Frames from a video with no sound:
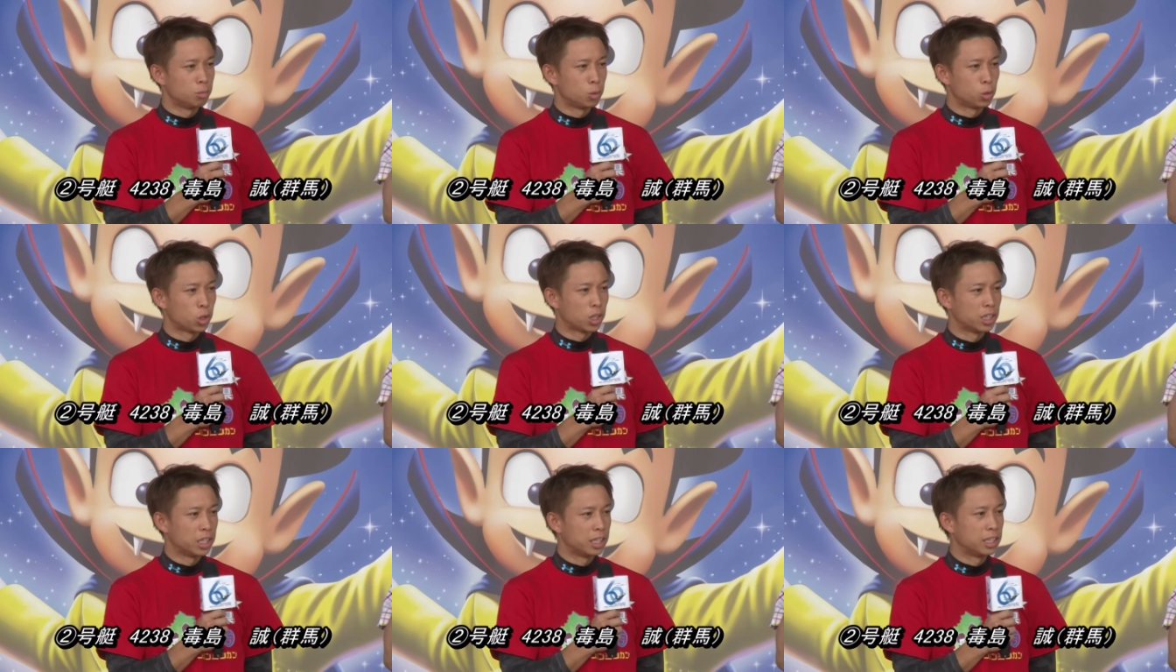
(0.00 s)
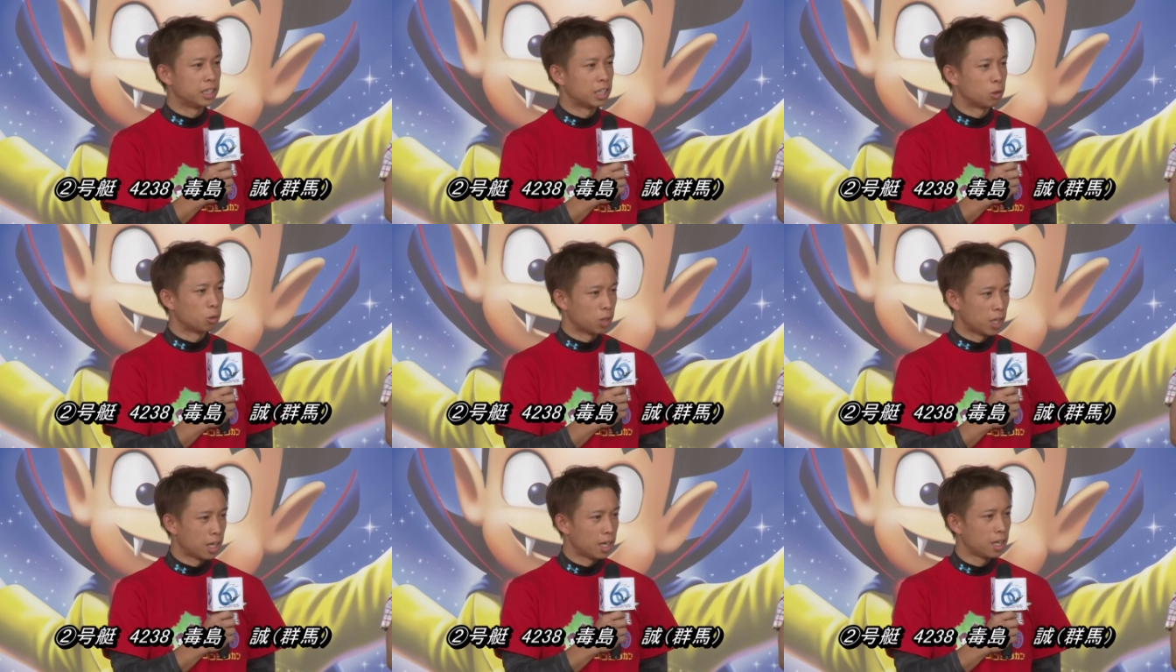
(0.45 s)
ものができた
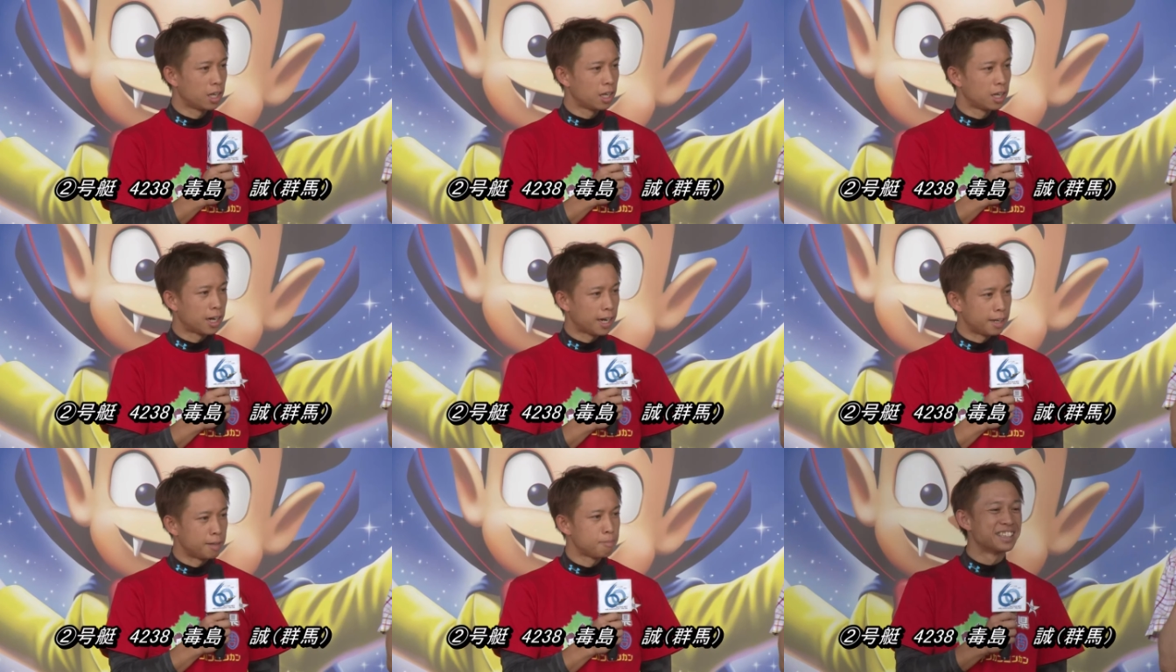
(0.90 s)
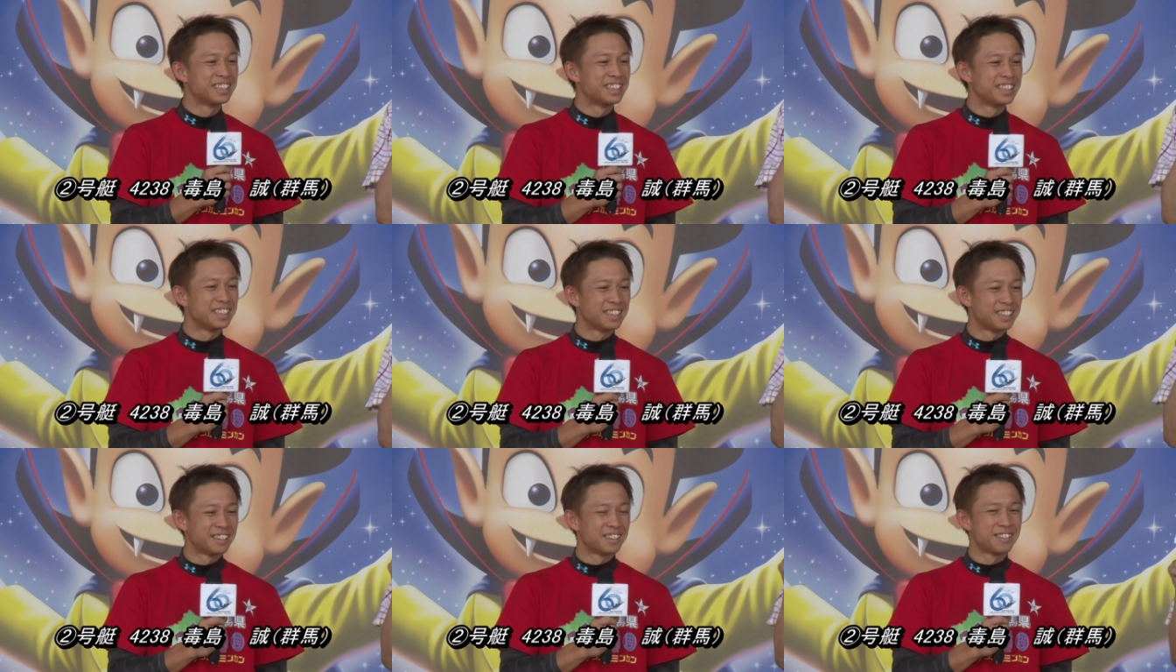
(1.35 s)
ので、うん、はい
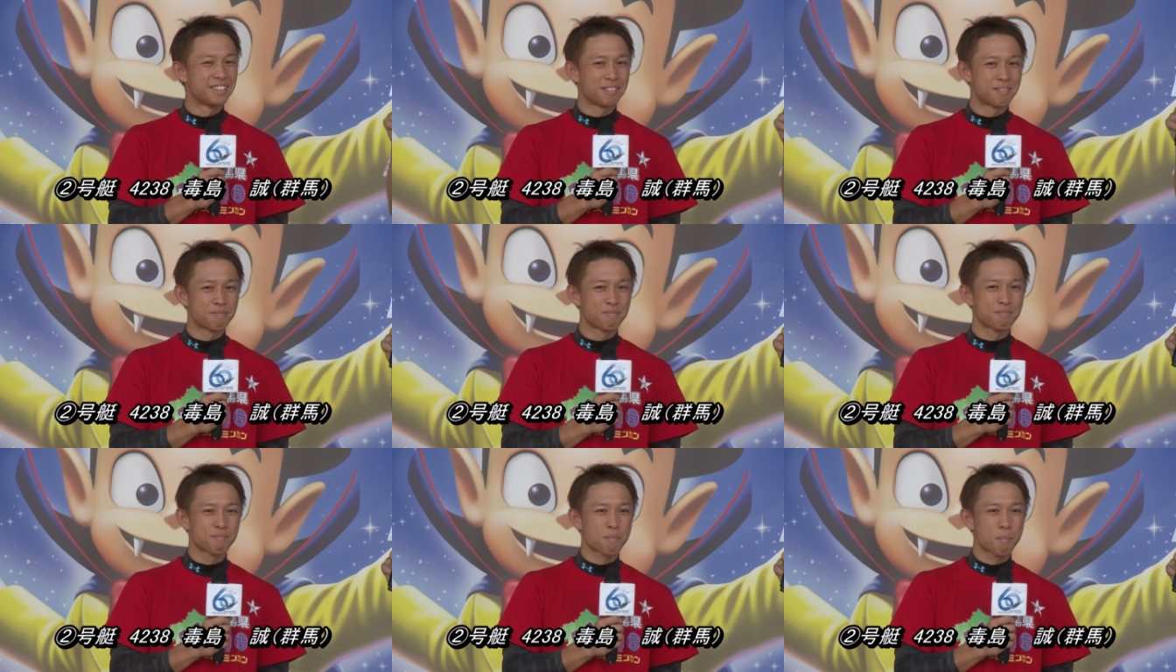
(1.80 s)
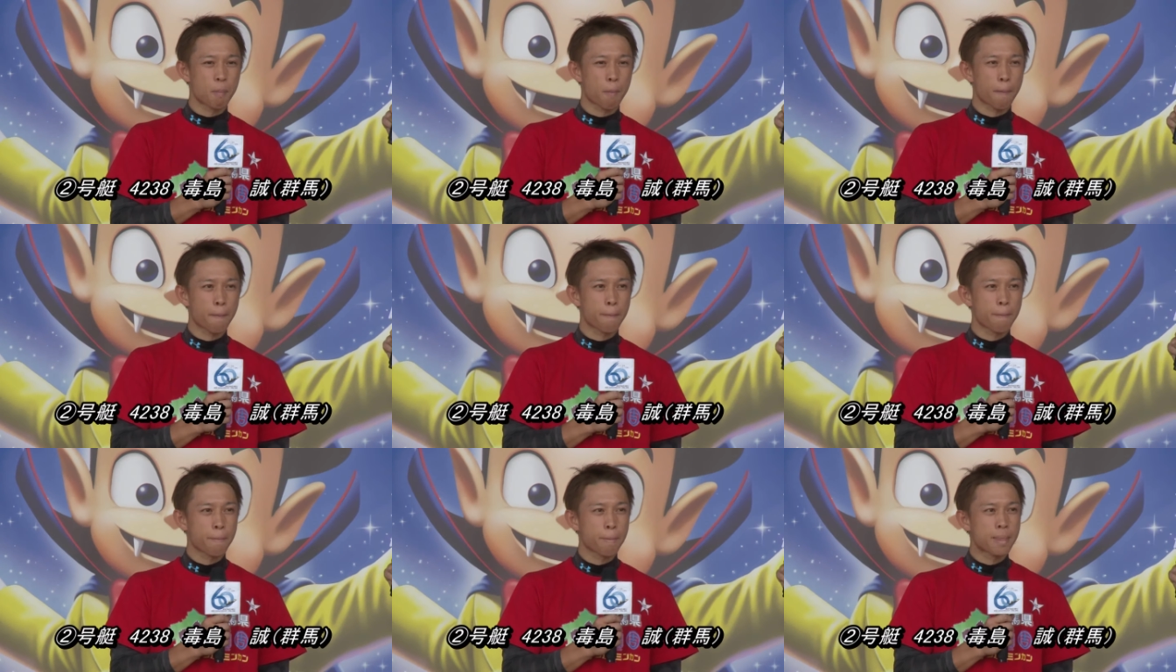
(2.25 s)
やっぱり鍛えるん
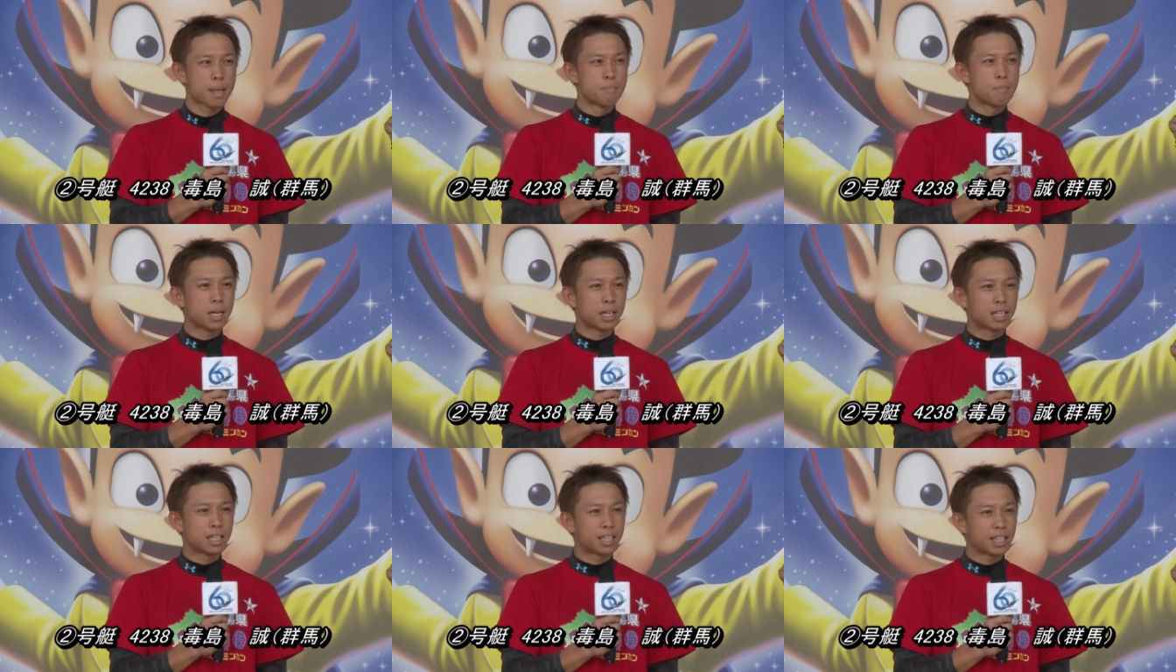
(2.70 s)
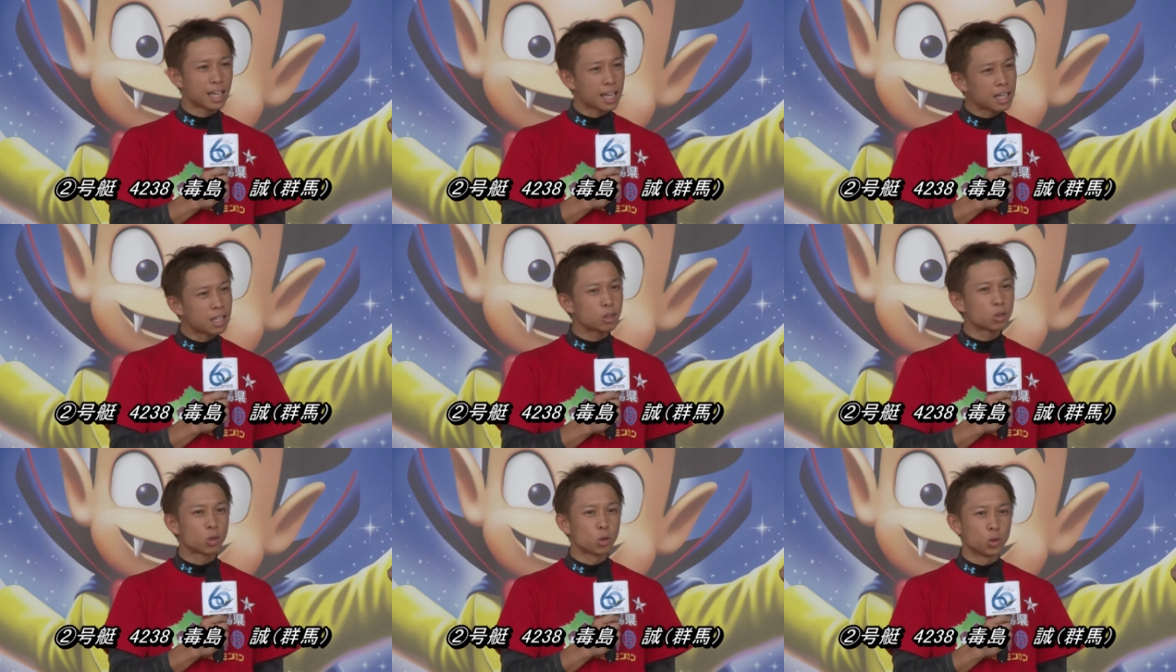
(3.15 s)
ですかまあ鍛
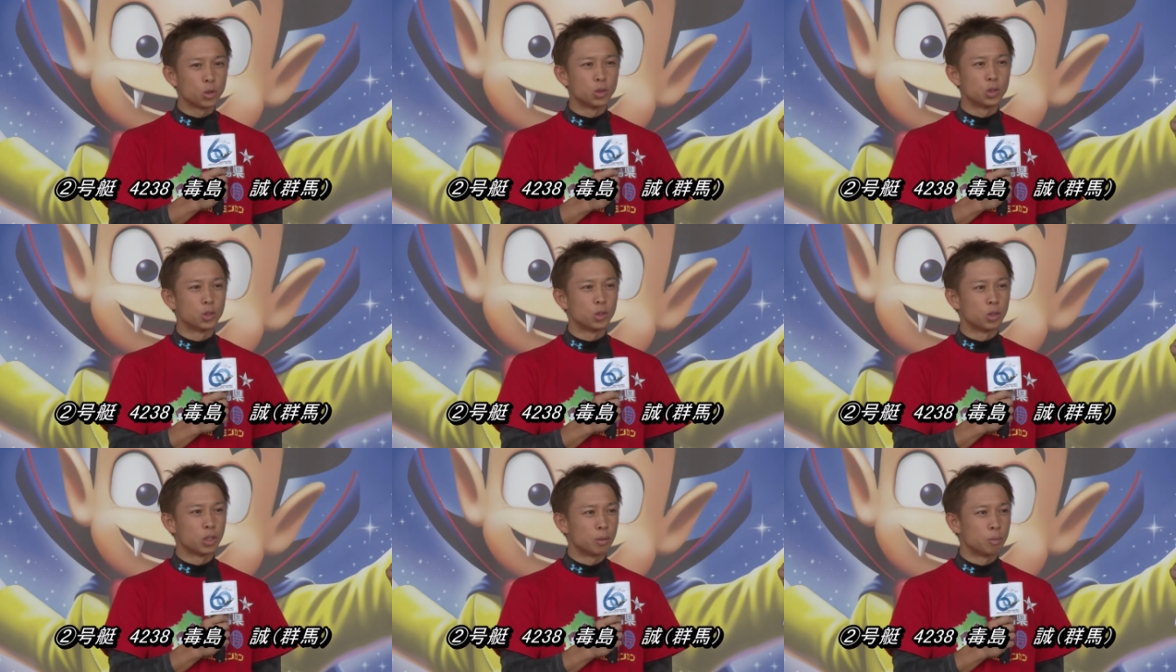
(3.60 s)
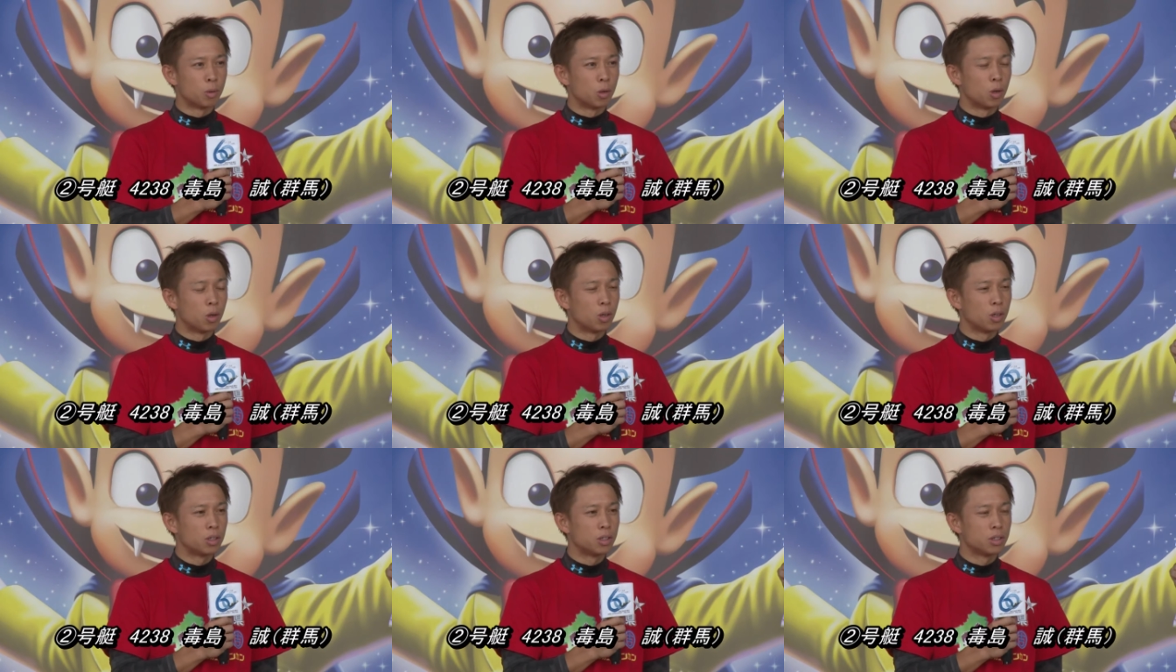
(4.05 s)
えるというより
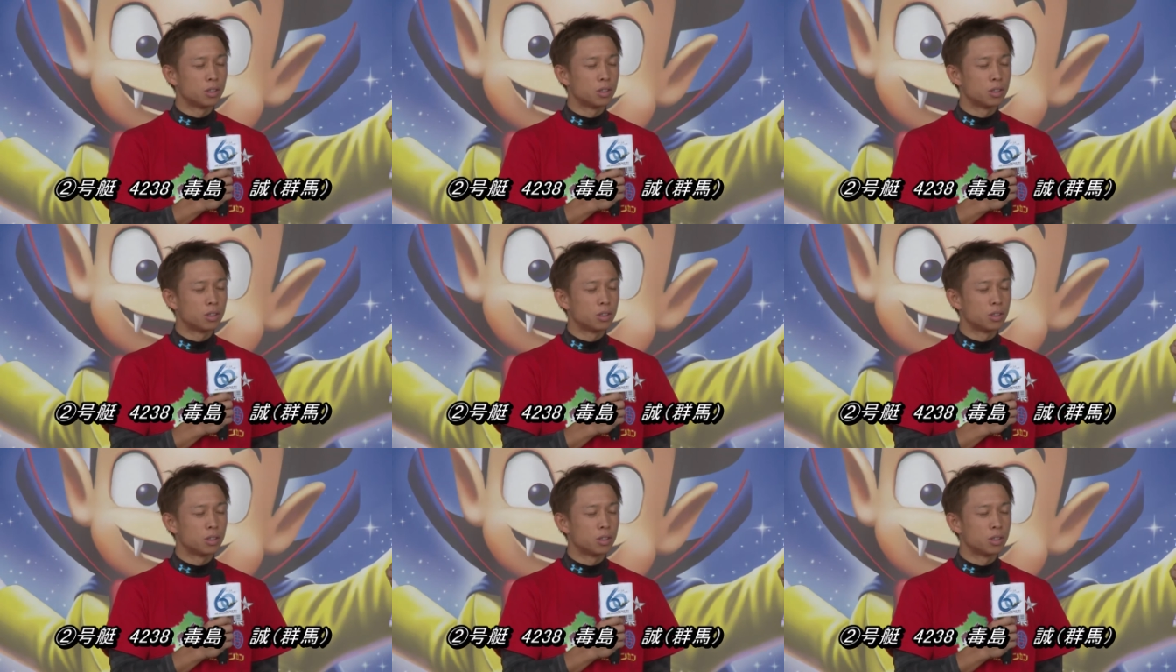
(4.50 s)
も